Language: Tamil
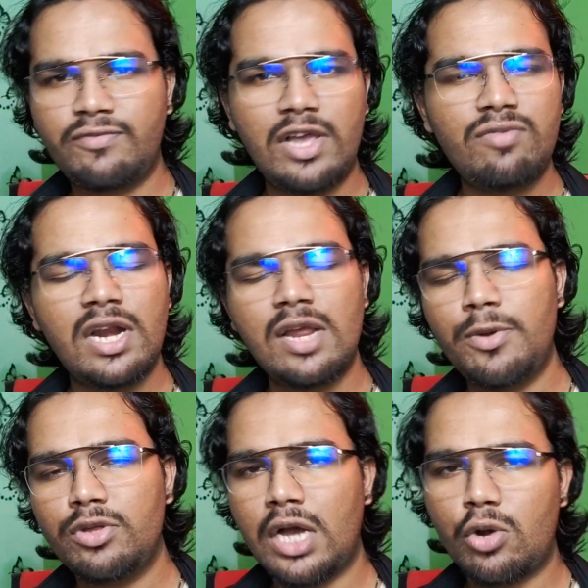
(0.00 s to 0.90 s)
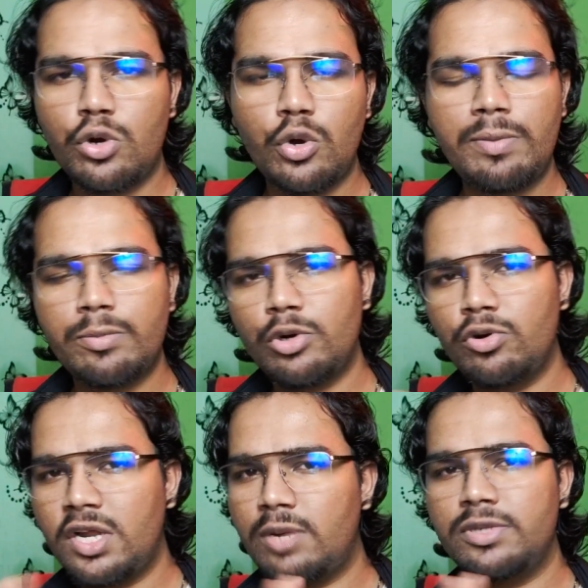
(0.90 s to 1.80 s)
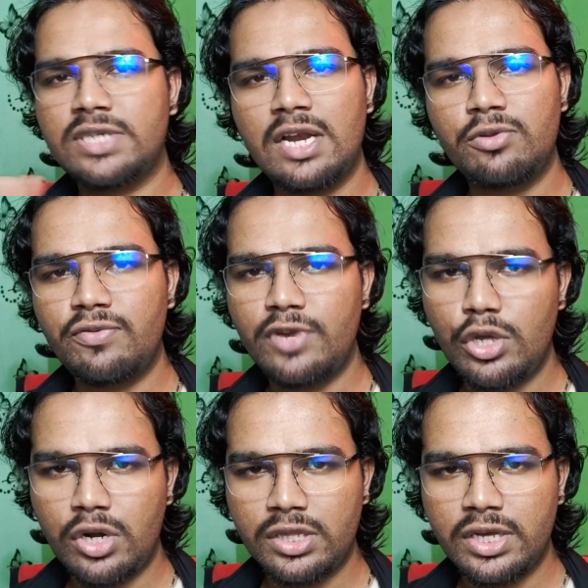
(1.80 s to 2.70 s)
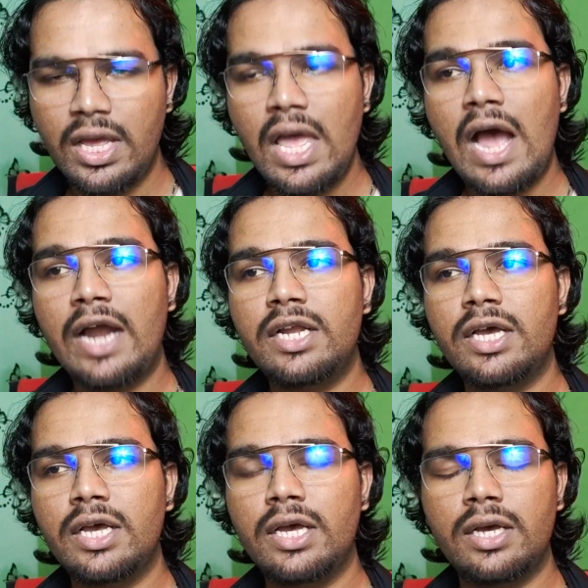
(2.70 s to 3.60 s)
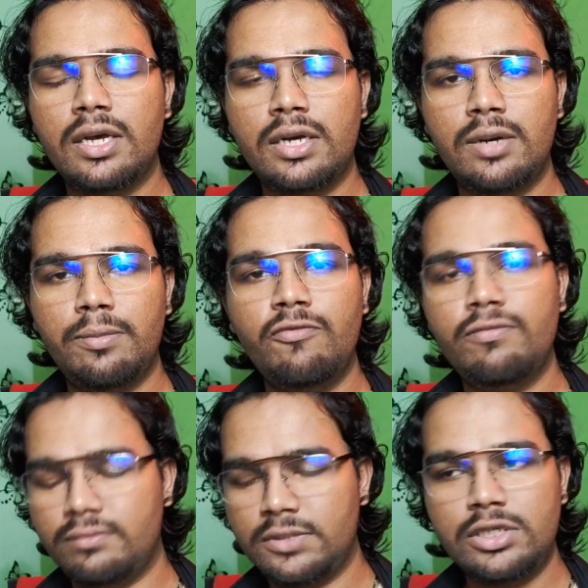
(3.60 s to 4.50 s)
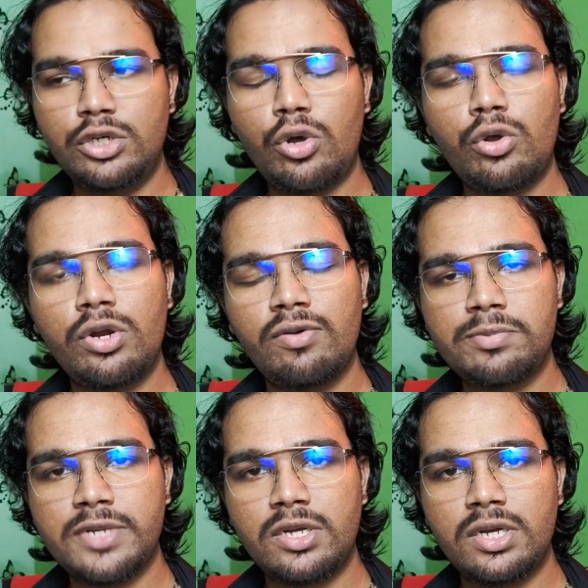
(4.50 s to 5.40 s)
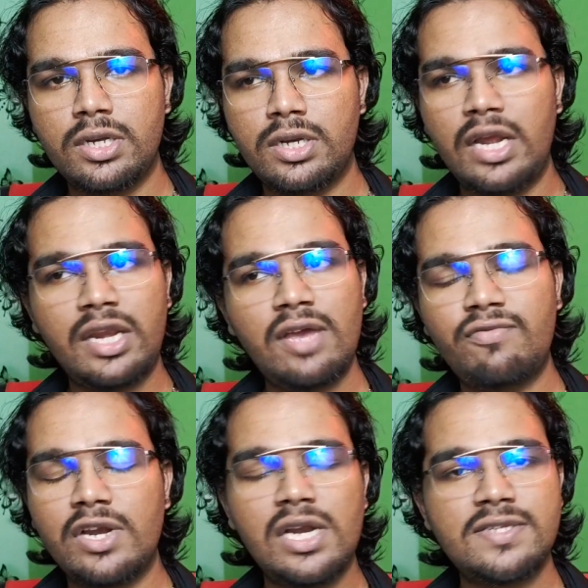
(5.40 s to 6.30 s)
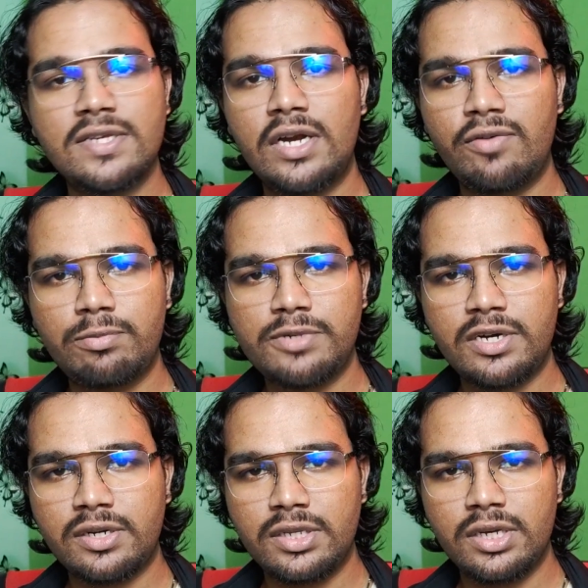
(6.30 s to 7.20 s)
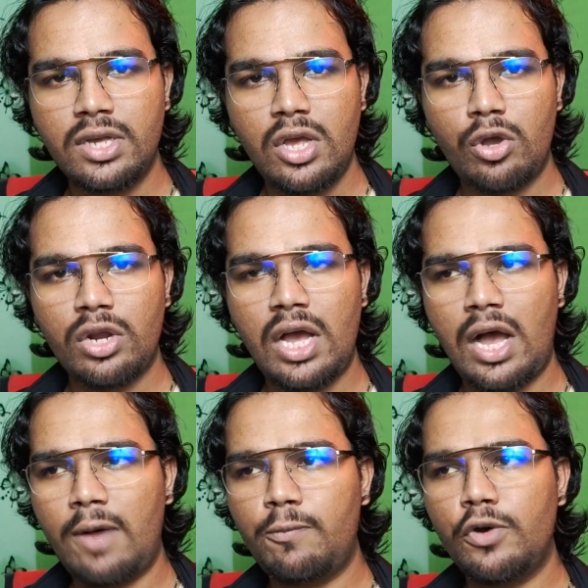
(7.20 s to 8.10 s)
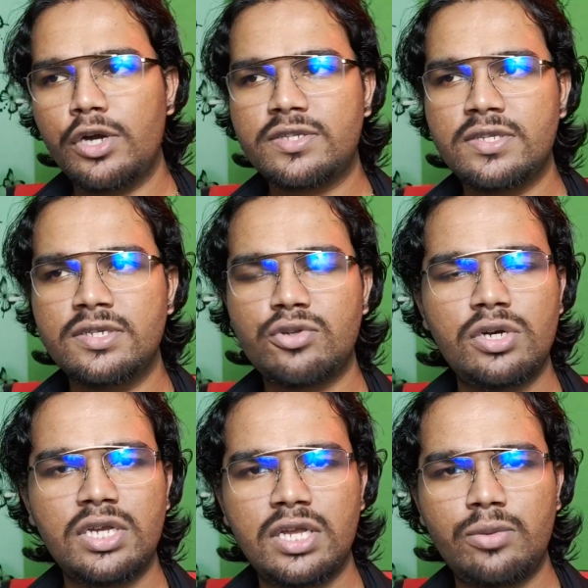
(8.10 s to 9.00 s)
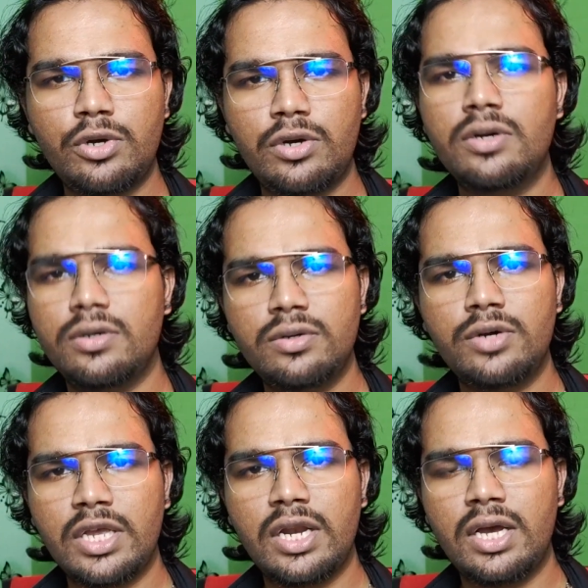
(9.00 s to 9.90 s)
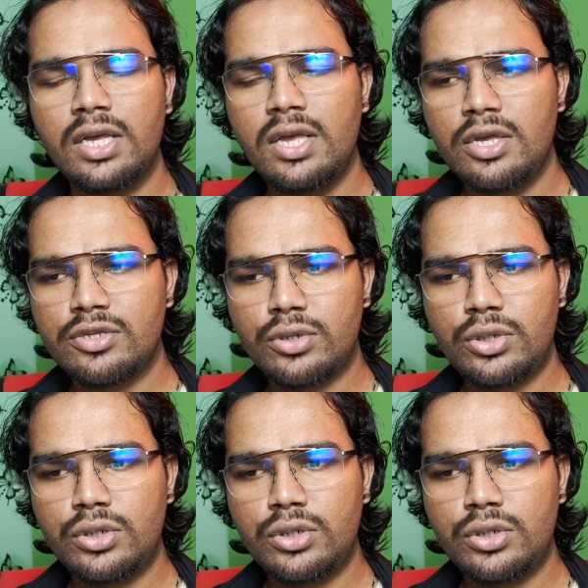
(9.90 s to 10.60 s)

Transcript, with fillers: ஃபைபரில் எப்படி வந்து அக்கௌண்ட் ஓப்பன் பண்ணணும்னா நம்ம சேனல் வந்து வீடியோ இருக்குது அண்டு இன்னொரு ஒரு வெப்சைட்டு நிறைய ஃப்ரீலான்சிங்கான வெப்சைட் இருக்குது ஓகேங்களா அப் ஒர்க்ஸ்ன்னு சொல்லிட்டு நம்ம ஓகேங்களா ஸோ